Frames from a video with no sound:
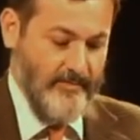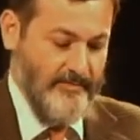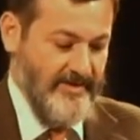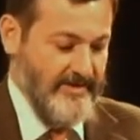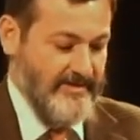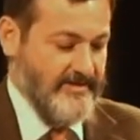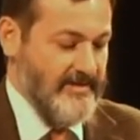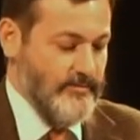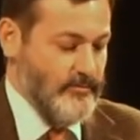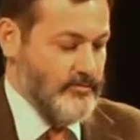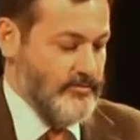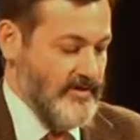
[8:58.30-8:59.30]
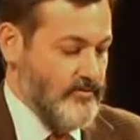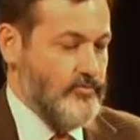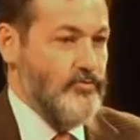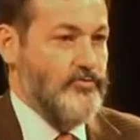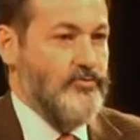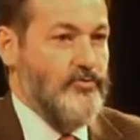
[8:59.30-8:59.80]
Miren, desde hace muchos
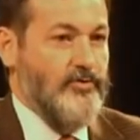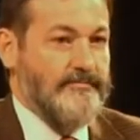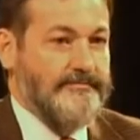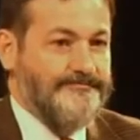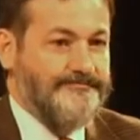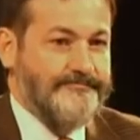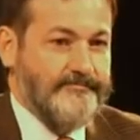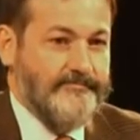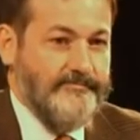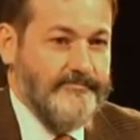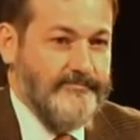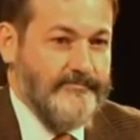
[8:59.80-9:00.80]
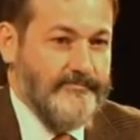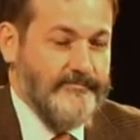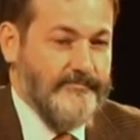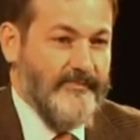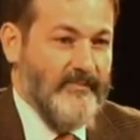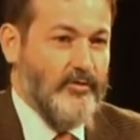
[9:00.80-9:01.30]
años yo estoy
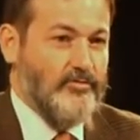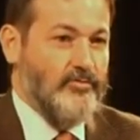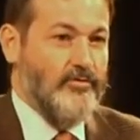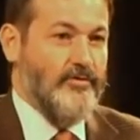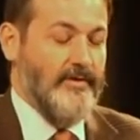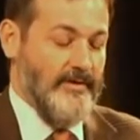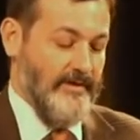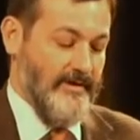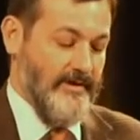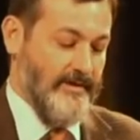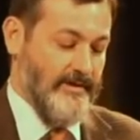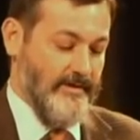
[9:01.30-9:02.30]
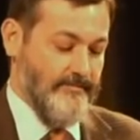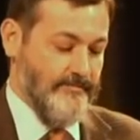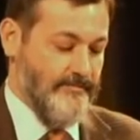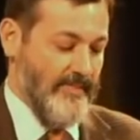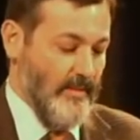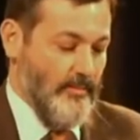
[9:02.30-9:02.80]
yo estoy eh,
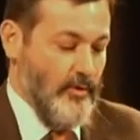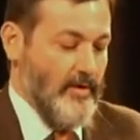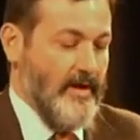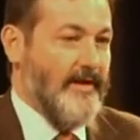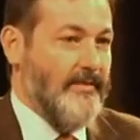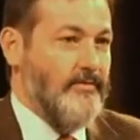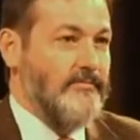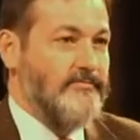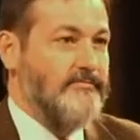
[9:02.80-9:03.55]
volcado,